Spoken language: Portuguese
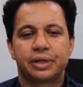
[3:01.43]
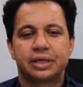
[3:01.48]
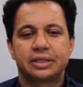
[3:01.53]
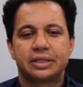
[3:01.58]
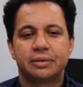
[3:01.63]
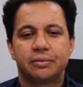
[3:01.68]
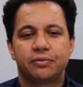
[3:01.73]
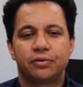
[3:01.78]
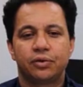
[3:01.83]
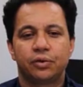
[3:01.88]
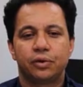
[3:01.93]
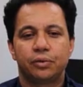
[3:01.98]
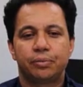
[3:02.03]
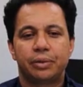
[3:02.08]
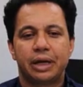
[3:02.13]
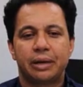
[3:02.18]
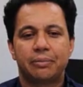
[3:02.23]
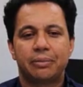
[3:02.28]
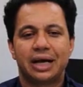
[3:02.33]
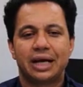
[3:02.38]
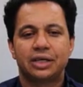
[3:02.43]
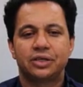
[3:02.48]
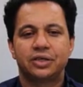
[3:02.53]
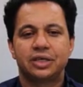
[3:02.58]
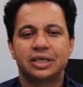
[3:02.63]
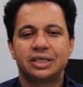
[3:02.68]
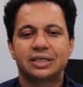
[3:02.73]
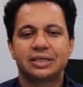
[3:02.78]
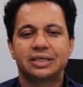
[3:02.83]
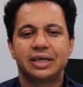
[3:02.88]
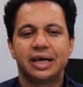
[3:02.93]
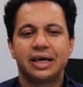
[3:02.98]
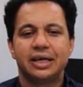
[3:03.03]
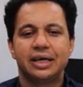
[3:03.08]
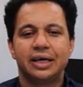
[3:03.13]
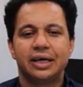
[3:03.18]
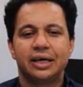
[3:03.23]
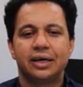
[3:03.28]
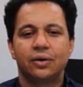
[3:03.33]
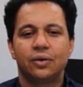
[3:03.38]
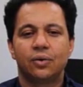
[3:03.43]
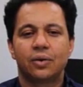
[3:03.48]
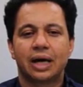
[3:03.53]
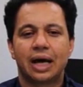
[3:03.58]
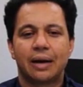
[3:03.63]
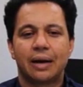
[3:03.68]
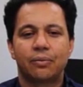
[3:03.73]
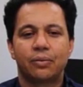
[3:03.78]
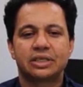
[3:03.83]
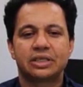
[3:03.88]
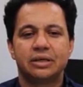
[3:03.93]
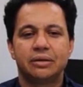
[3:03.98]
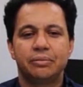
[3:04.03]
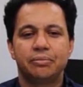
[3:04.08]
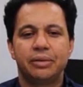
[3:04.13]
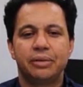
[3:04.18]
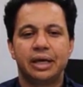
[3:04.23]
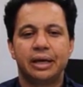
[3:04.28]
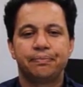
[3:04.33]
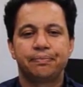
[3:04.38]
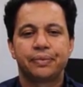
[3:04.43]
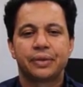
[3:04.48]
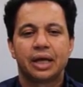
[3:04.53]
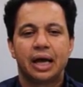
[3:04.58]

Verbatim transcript: cima, volume para baixo, e inserir o cabo USB.